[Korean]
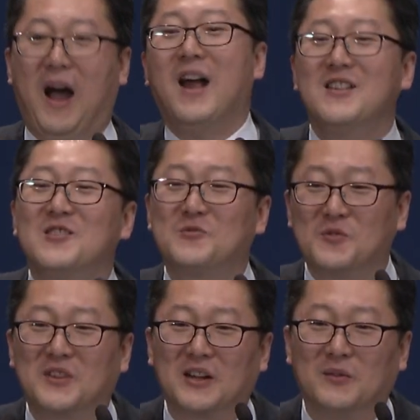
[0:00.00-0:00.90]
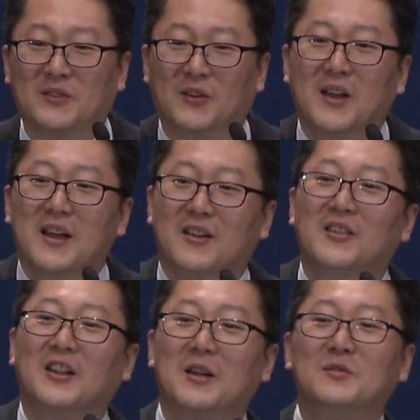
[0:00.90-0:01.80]
반응이 좋은 사람이 있어요.
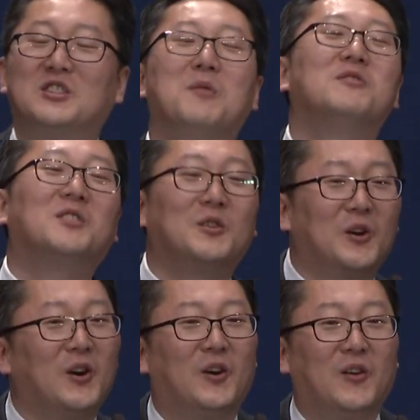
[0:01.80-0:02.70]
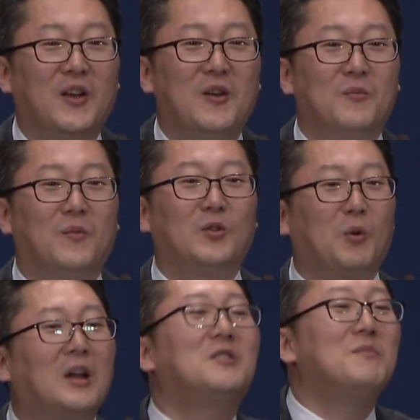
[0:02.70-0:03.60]
그런 사람은 재밌어서 해뭐
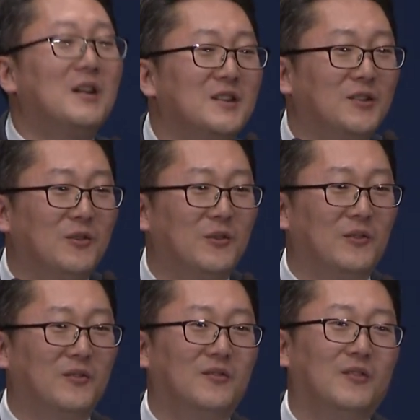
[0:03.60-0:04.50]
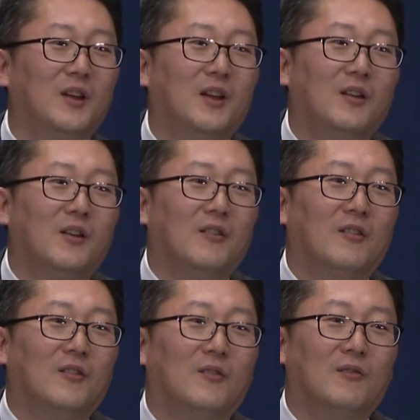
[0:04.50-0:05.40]
똑같은 말을 해도
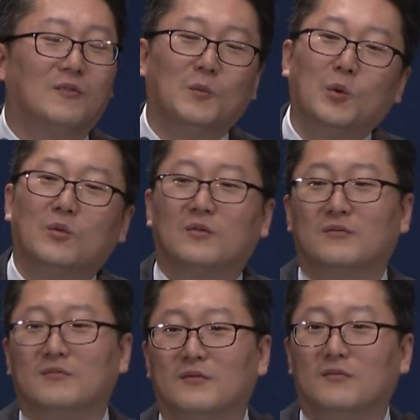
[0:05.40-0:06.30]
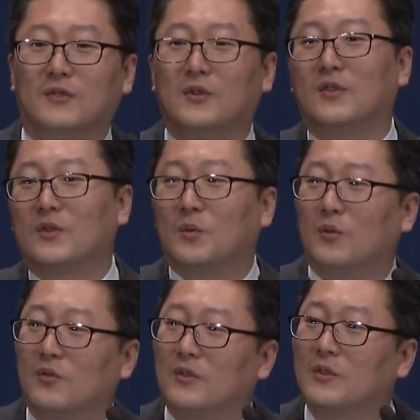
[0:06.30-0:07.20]
뭐 예를 들어서
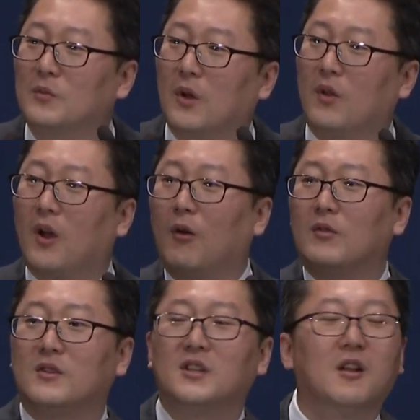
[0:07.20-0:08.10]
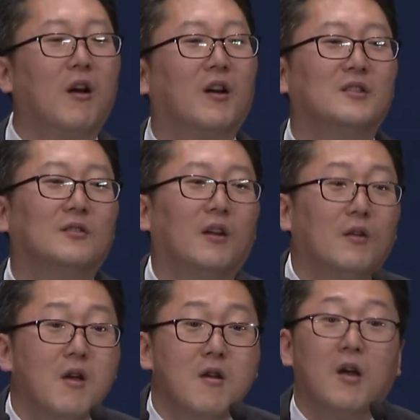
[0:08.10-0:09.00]
뭐 그렇습니다. 내가 오늘 시내 나갔는데
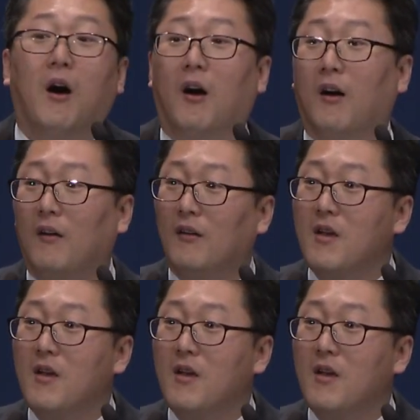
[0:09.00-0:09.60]
야